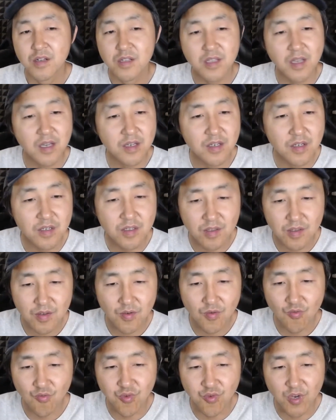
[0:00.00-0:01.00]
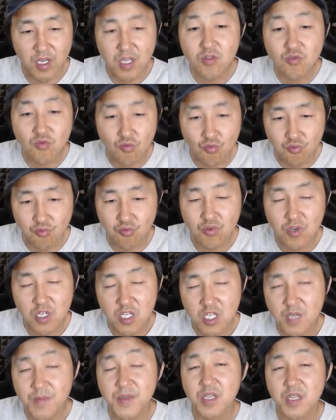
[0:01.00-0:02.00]
但是唯独
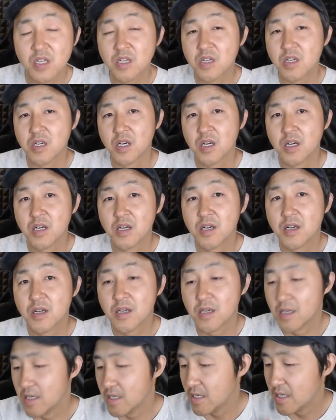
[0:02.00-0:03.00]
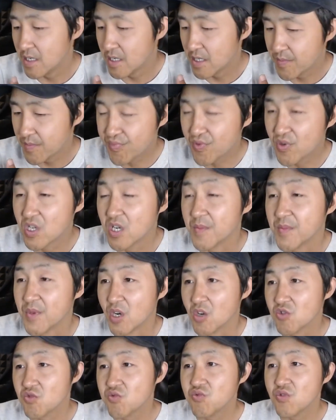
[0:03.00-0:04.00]
这么一个不可
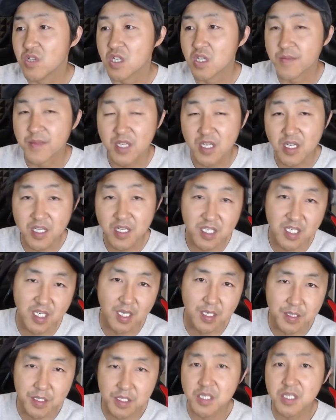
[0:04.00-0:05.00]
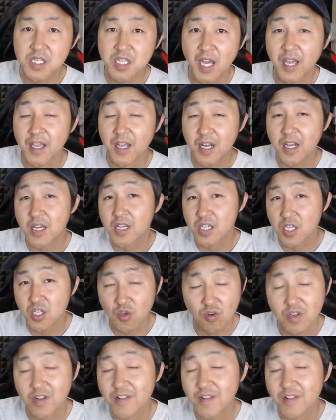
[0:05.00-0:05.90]
描述的这么一个检测产业链，是有